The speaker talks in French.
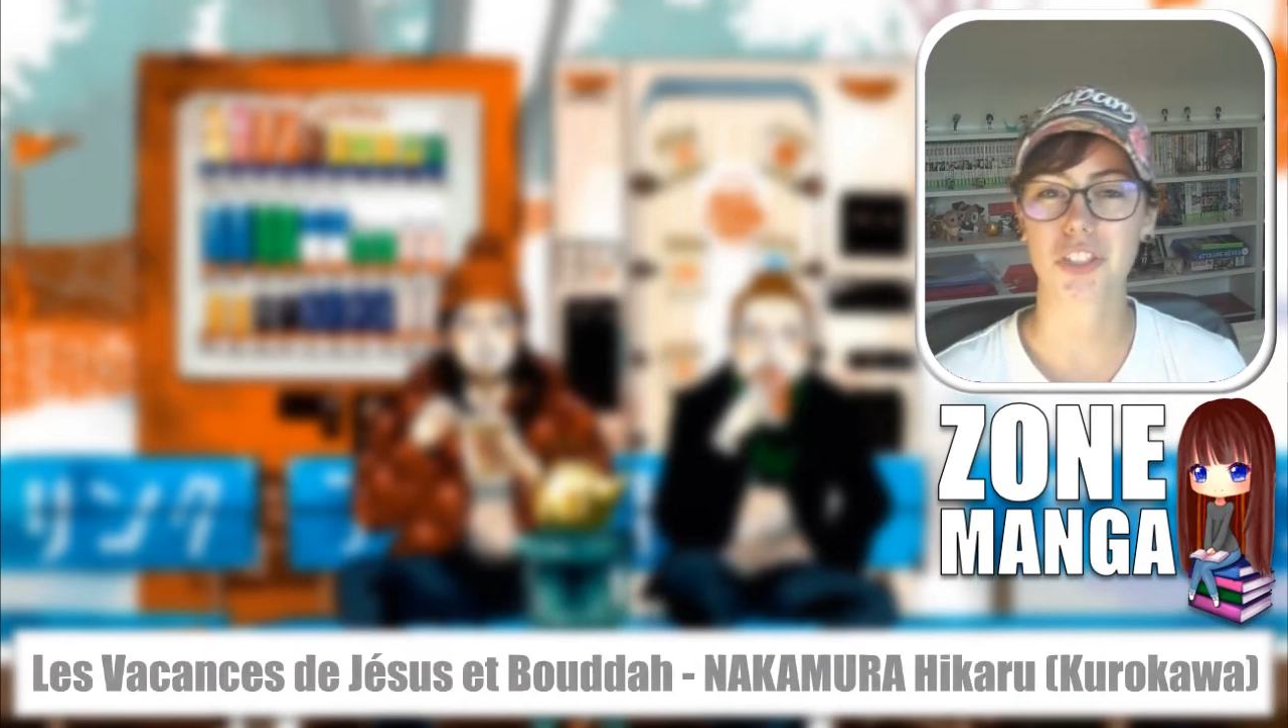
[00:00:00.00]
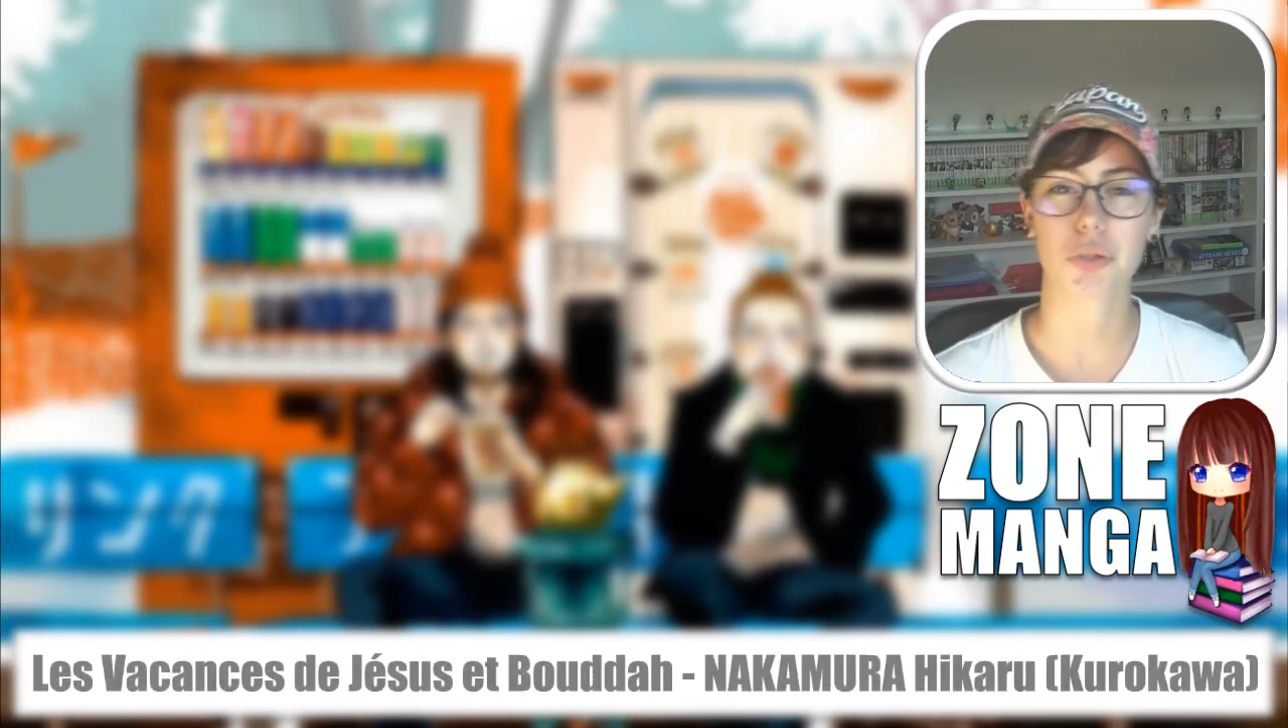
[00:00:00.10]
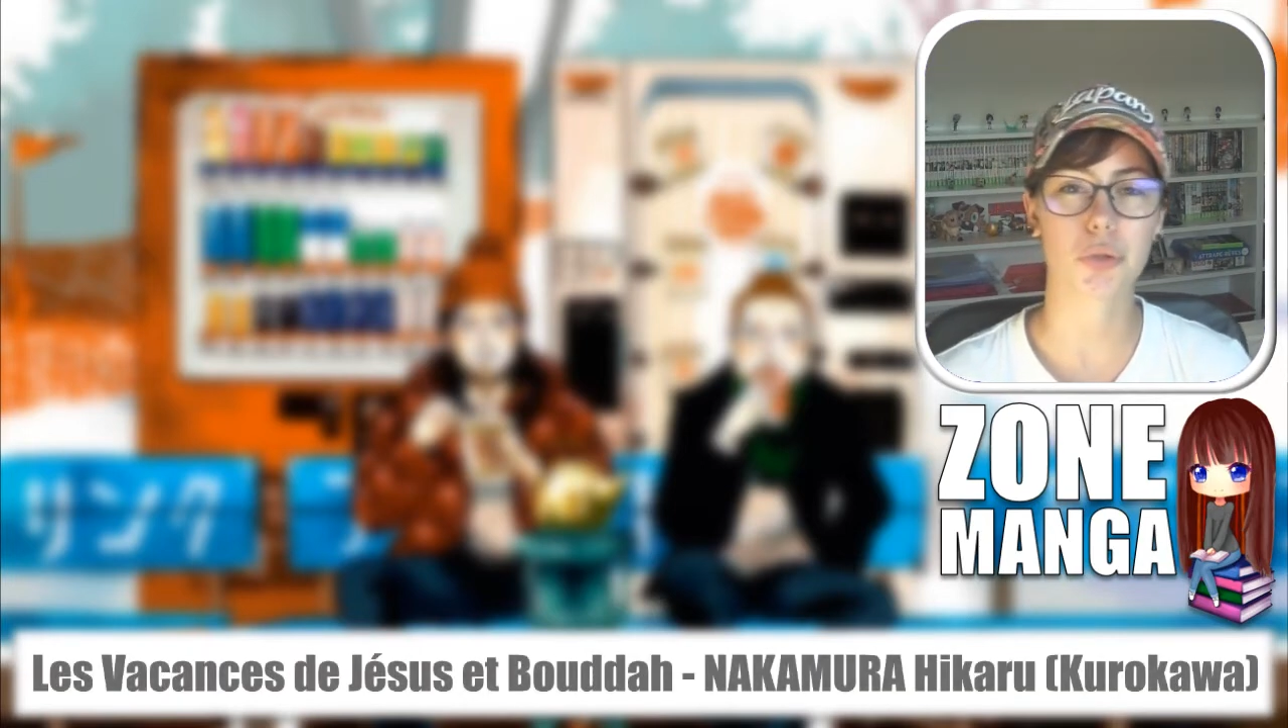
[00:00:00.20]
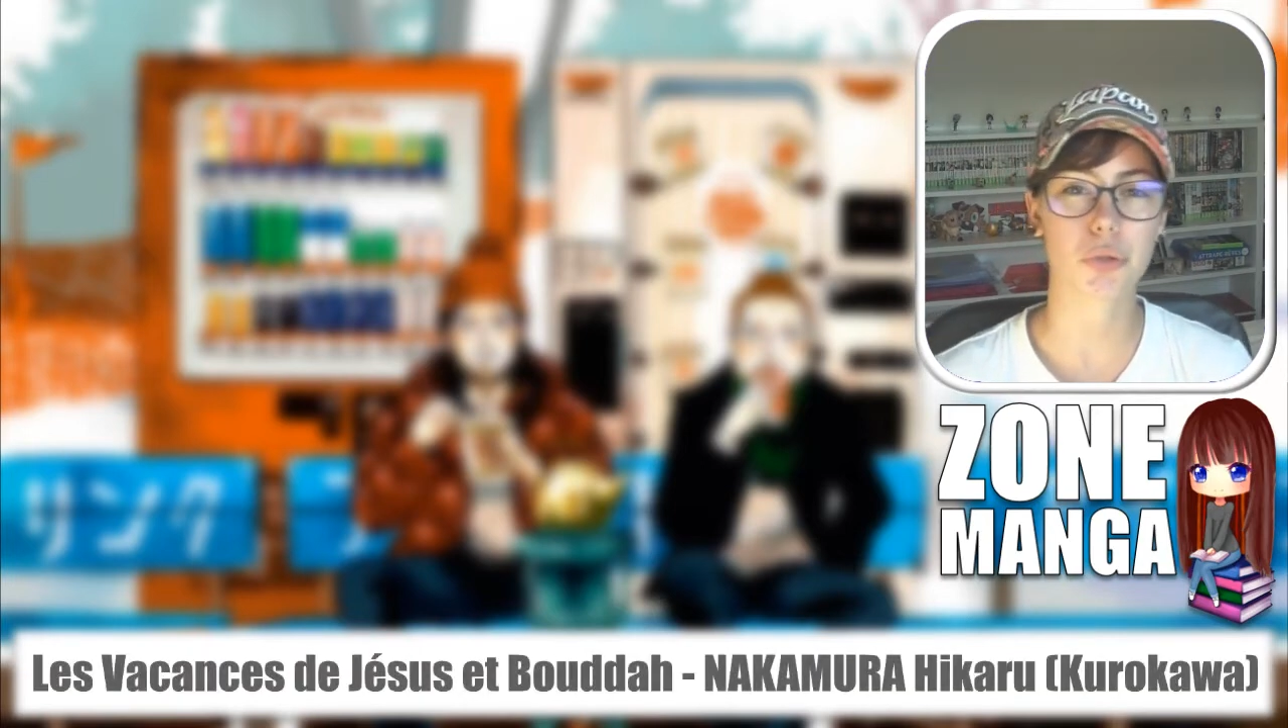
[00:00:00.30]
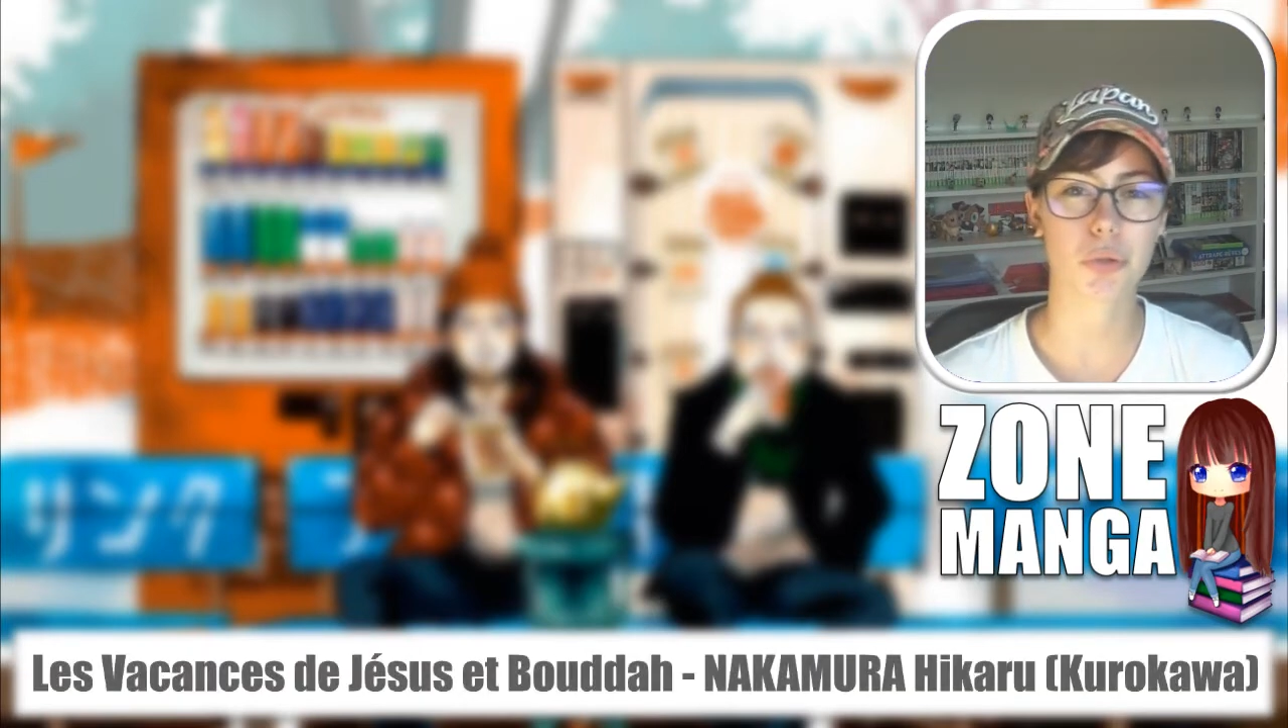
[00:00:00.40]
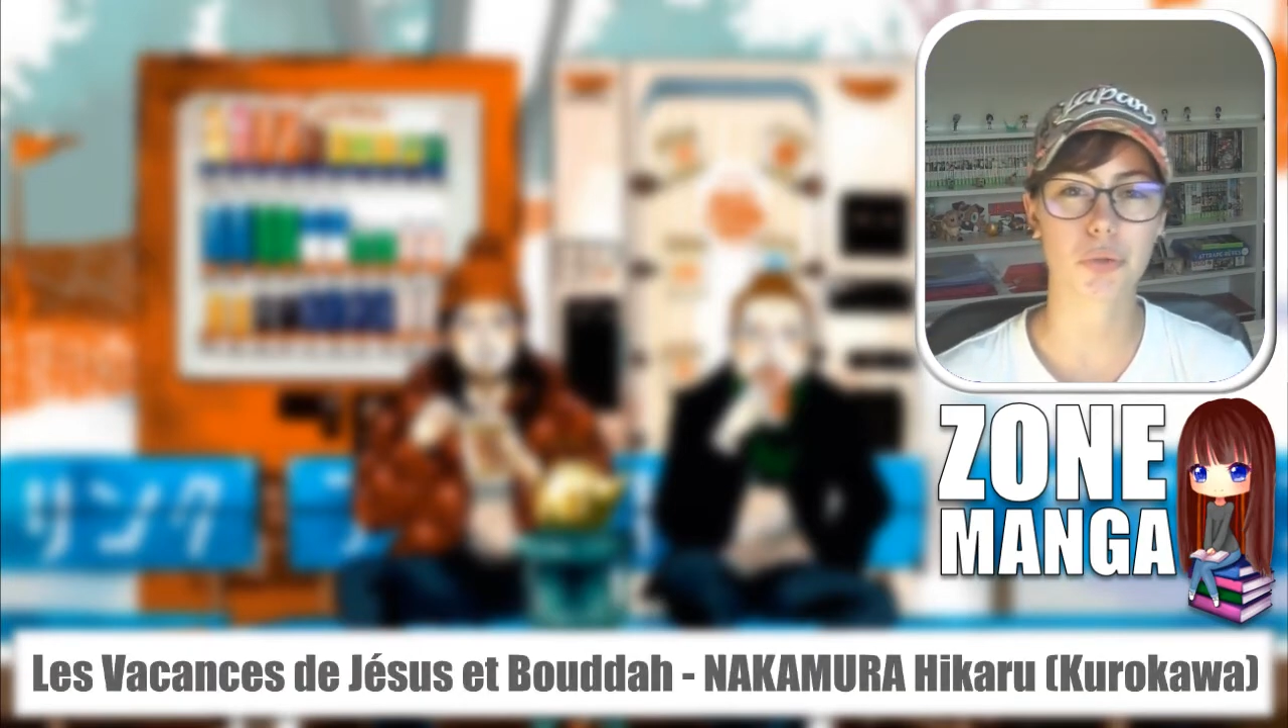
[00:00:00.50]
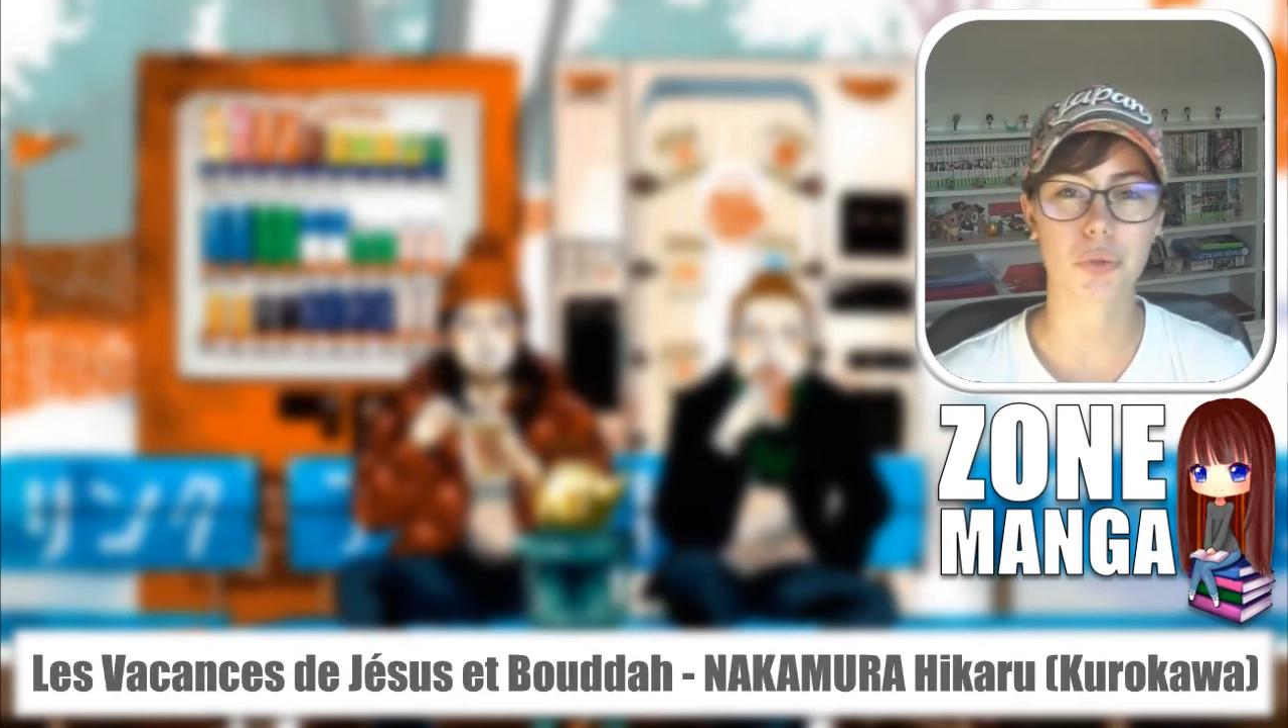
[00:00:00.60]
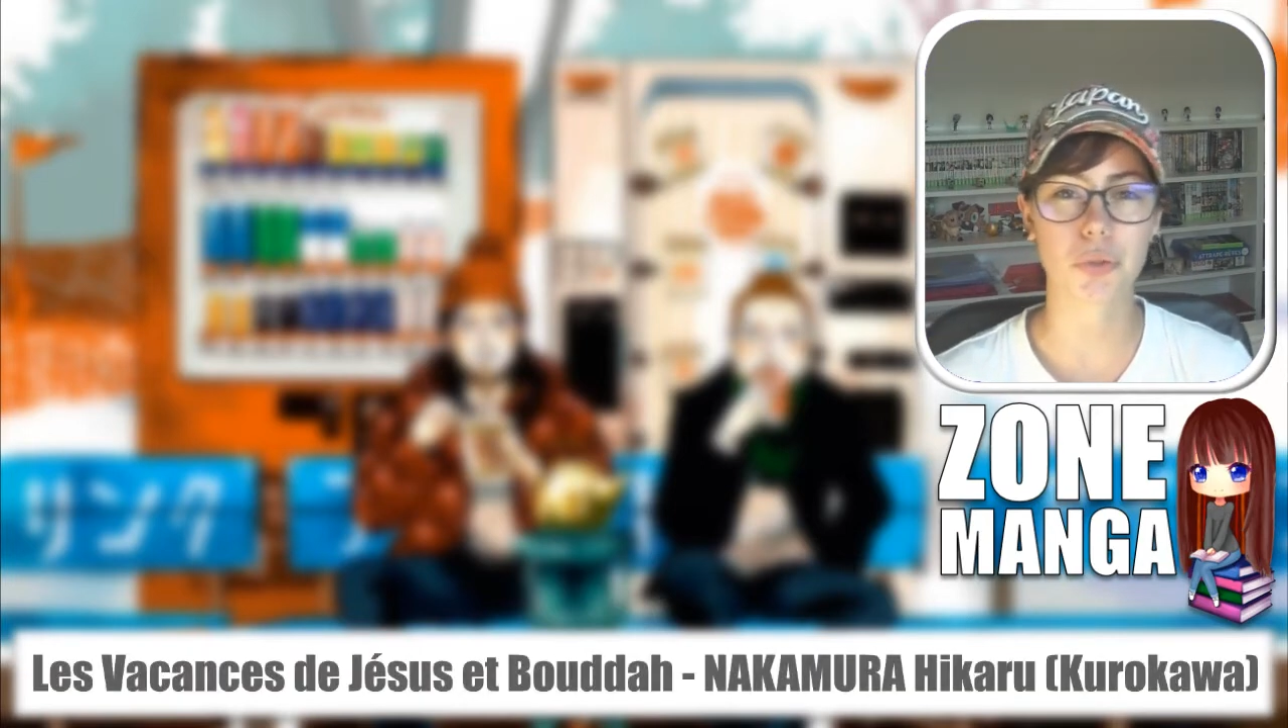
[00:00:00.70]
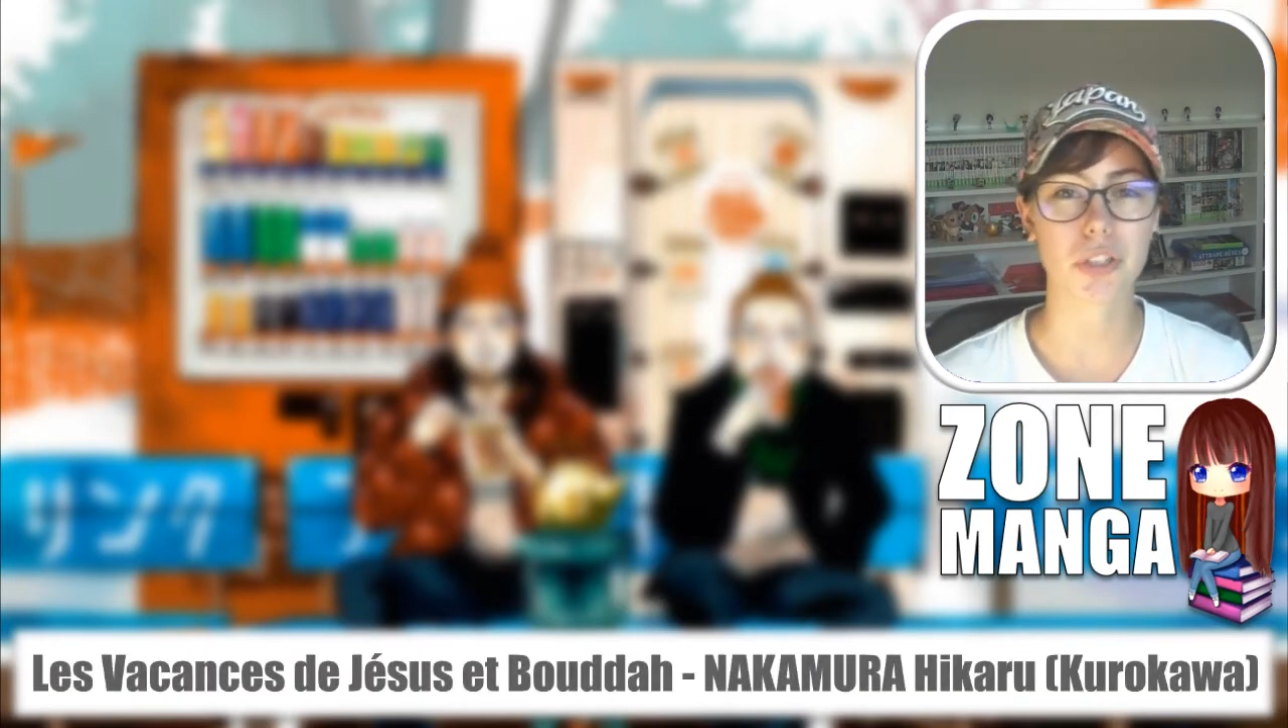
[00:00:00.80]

j'ai juste l'audio,